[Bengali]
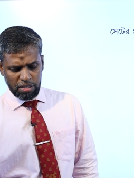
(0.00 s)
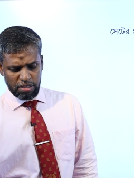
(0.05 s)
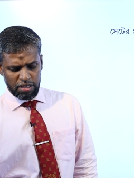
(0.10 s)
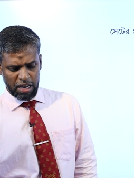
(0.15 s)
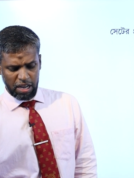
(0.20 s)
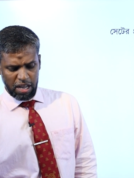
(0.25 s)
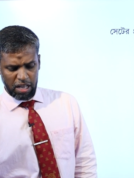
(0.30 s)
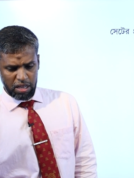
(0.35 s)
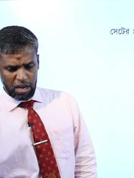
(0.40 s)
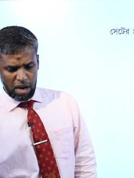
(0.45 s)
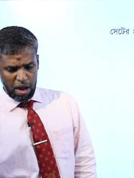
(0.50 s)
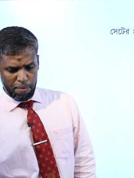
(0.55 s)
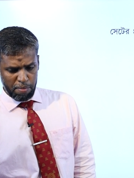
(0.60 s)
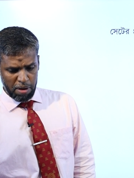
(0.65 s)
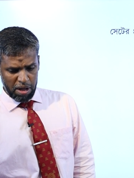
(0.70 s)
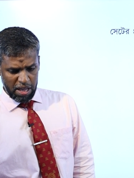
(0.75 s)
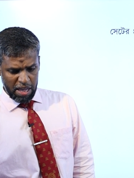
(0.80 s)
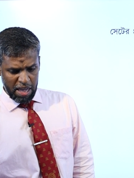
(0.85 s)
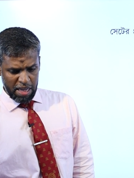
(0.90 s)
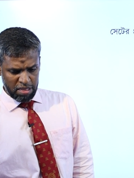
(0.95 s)
সেক্ষেত্রে
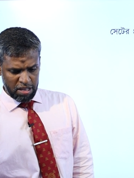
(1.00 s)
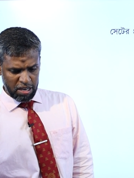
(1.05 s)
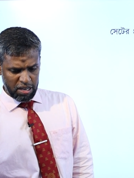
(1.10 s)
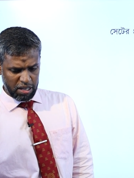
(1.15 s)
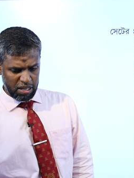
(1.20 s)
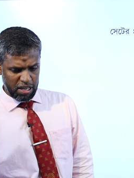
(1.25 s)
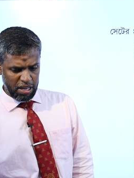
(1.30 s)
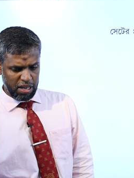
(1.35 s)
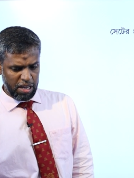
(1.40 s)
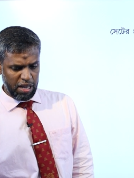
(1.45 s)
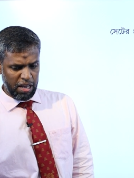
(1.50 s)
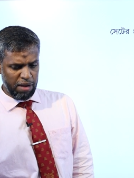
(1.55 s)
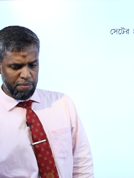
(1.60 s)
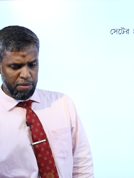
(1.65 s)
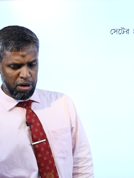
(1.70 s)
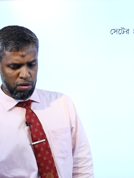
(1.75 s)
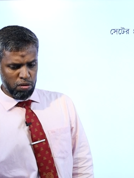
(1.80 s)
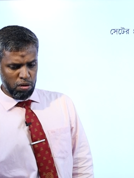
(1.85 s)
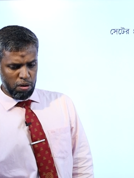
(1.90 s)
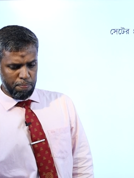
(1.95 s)
আমরা এ সেটে কী কী
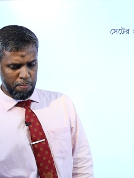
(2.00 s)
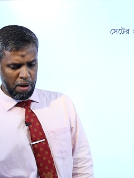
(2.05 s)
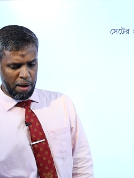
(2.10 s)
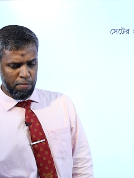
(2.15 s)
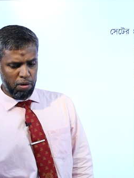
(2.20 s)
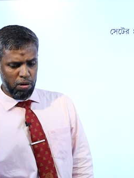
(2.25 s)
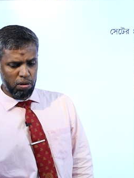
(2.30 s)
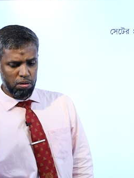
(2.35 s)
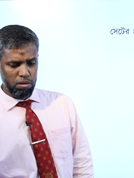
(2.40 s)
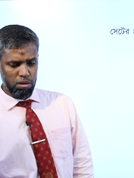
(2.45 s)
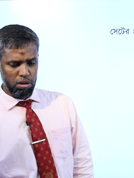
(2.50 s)
এলিমেন্টগুলো পাবো